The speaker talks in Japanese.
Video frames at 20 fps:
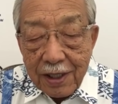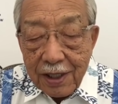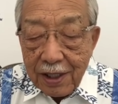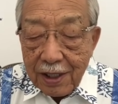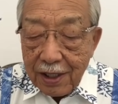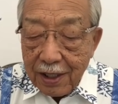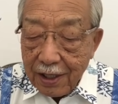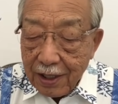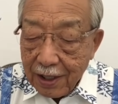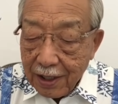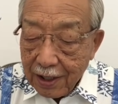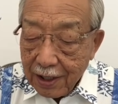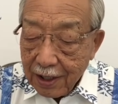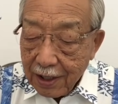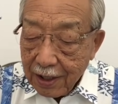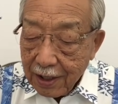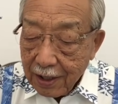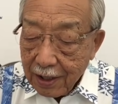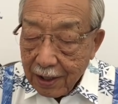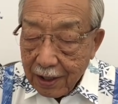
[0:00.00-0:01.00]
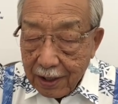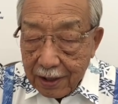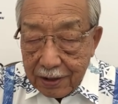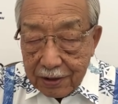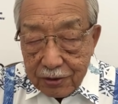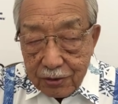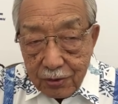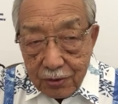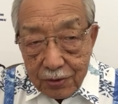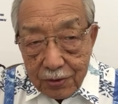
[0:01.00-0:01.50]
えー、
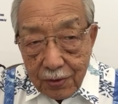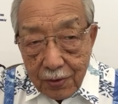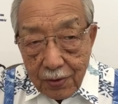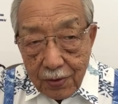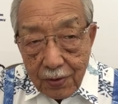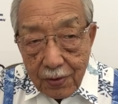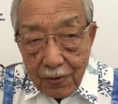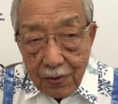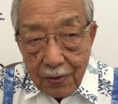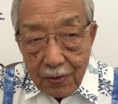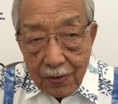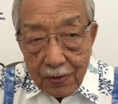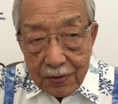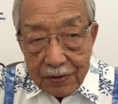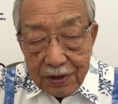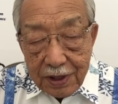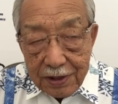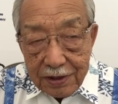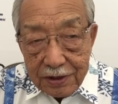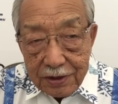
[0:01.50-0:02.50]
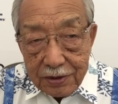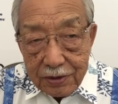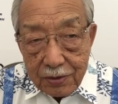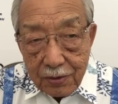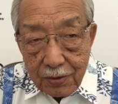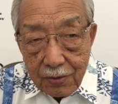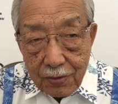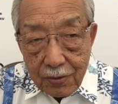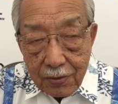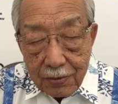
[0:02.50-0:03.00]
ちょうど最初
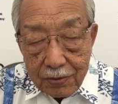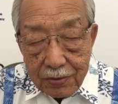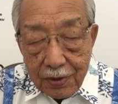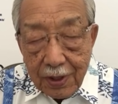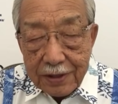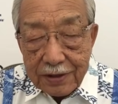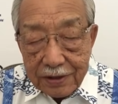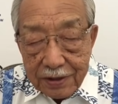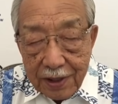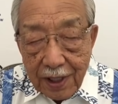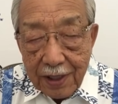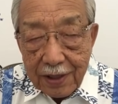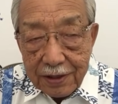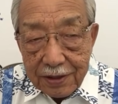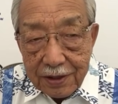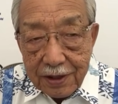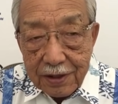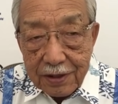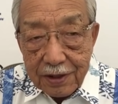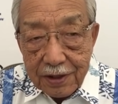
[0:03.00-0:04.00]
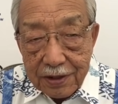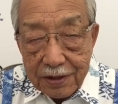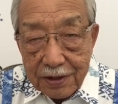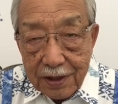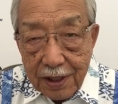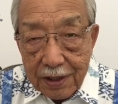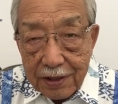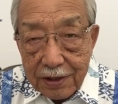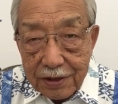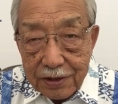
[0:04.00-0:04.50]
9月に入ってですね
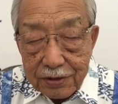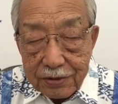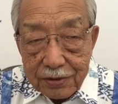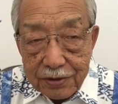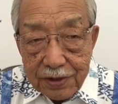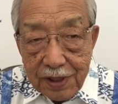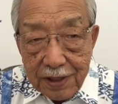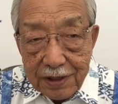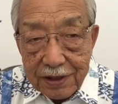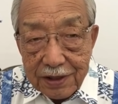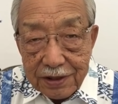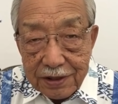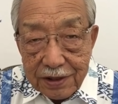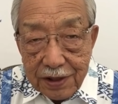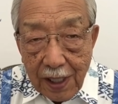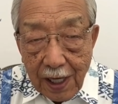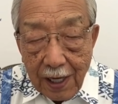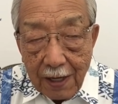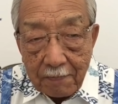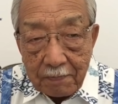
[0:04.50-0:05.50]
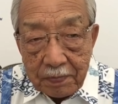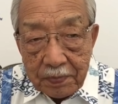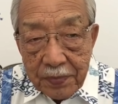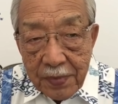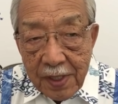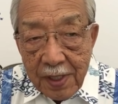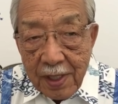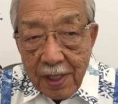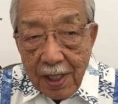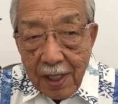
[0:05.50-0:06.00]
23日が
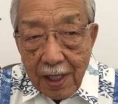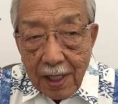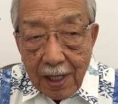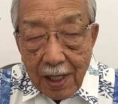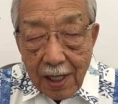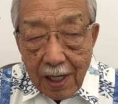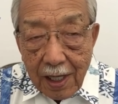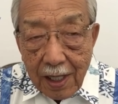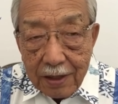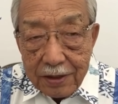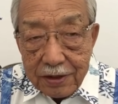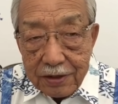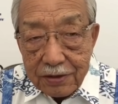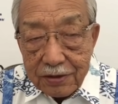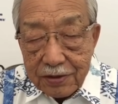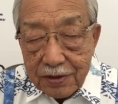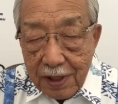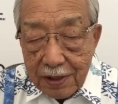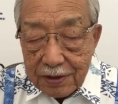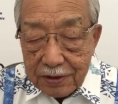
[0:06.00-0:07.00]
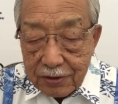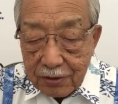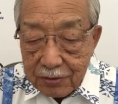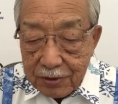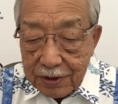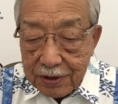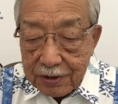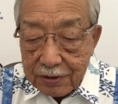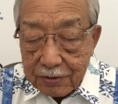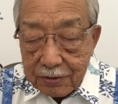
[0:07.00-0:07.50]
あ23日と
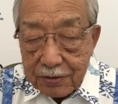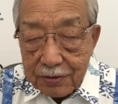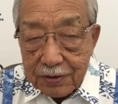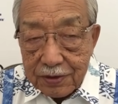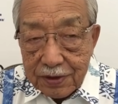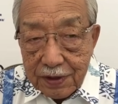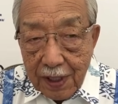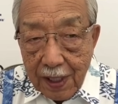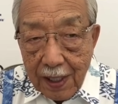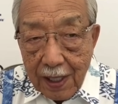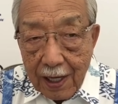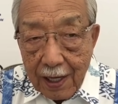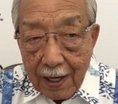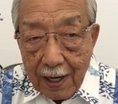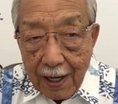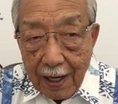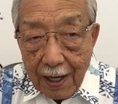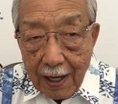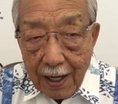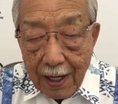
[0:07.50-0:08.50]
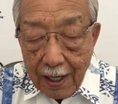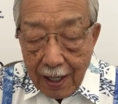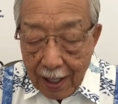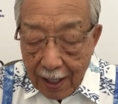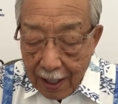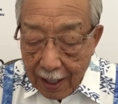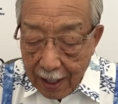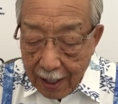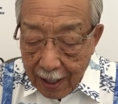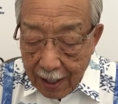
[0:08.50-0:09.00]
29日
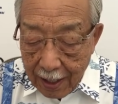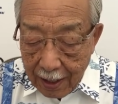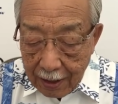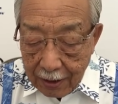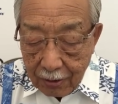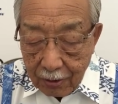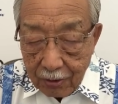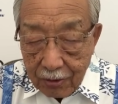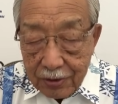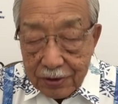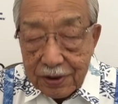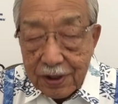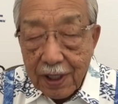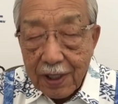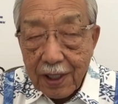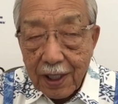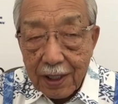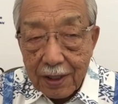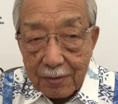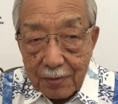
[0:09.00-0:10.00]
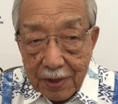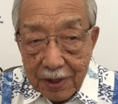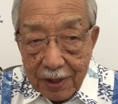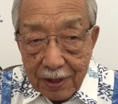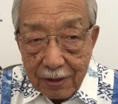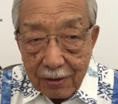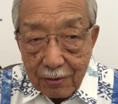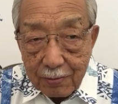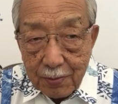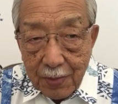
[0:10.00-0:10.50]
がこの支払い日、
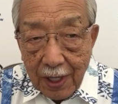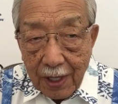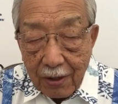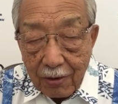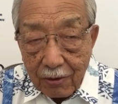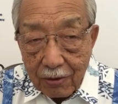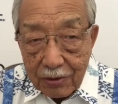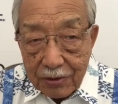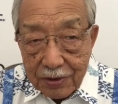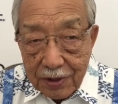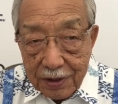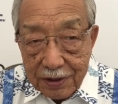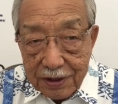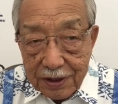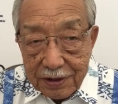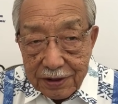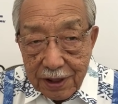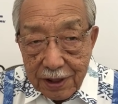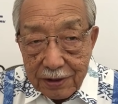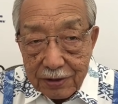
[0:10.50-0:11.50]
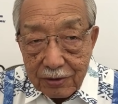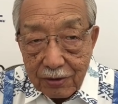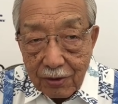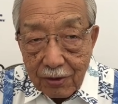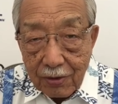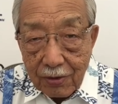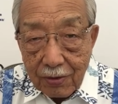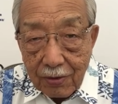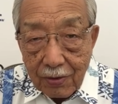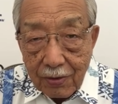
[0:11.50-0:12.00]
まあ、大きな社債
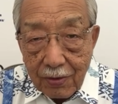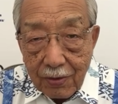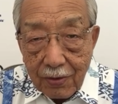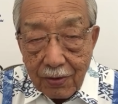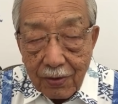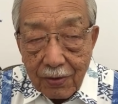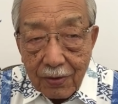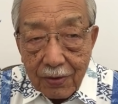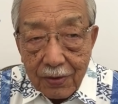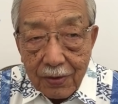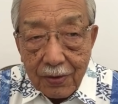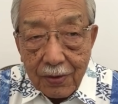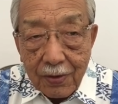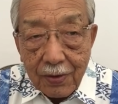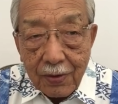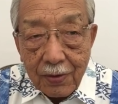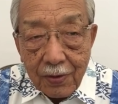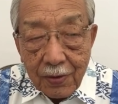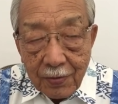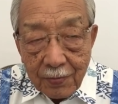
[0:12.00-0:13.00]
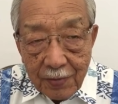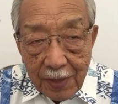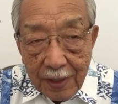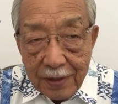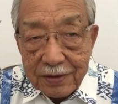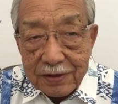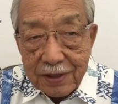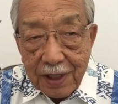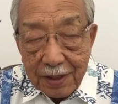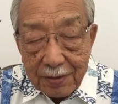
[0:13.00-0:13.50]
の返
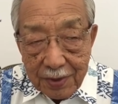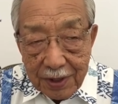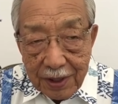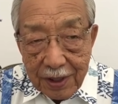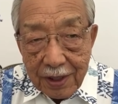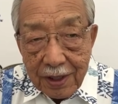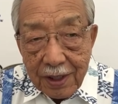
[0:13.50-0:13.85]
済日